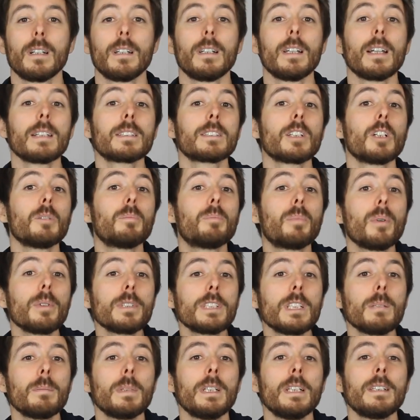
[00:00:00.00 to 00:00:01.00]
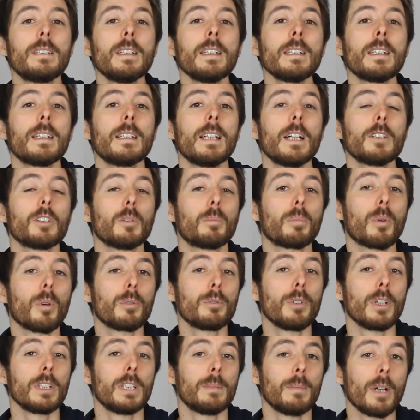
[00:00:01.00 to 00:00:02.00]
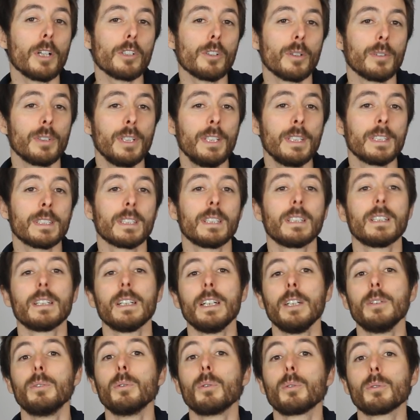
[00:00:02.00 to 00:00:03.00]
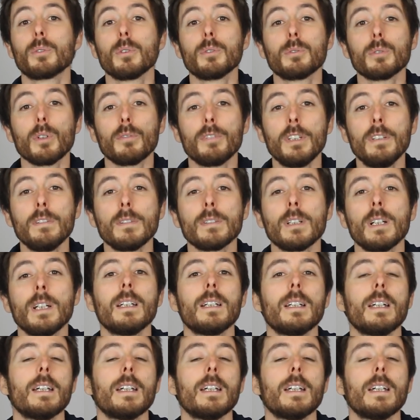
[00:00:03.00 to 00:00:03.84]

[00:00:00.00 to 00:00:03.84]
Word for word: La seule possibilité qu'il a de produire des marchandises, et donc de survivre,